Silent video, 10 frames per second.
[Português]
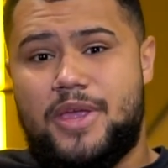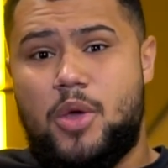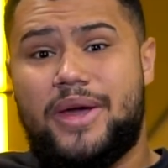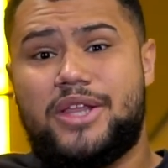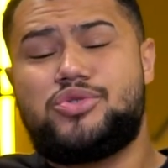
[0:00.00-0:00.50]
e
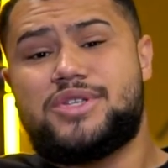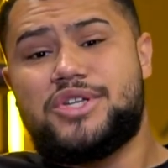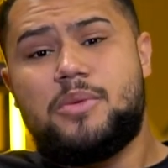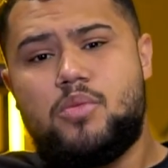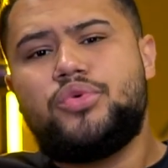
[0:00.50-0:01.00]
eu acredito que
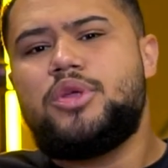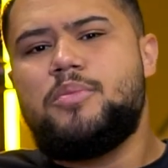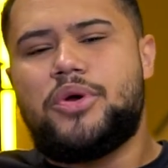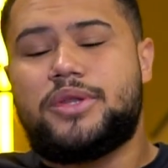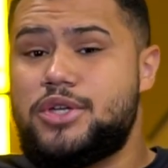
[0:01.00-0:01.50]
seja muito
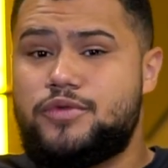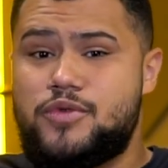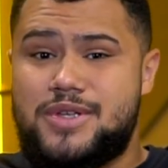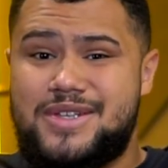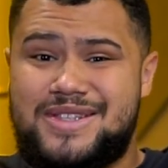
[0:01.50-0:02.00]
importante
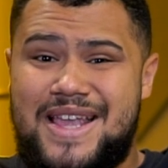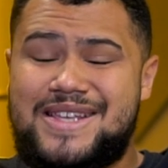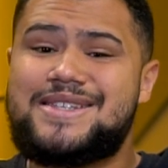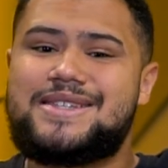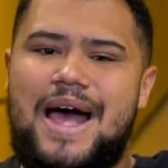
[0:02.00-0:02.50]
vocês
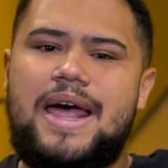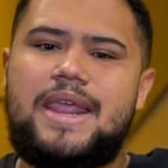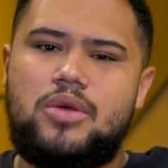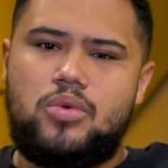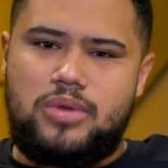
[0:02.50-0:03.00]

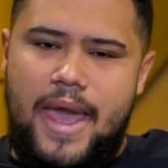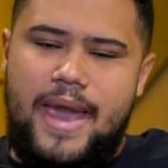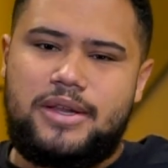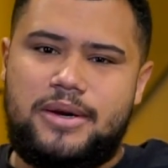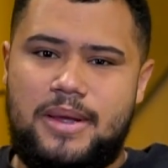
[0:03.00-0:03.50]
testarem o
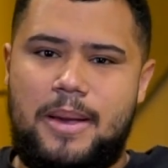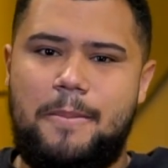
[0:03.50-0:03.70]
Nectar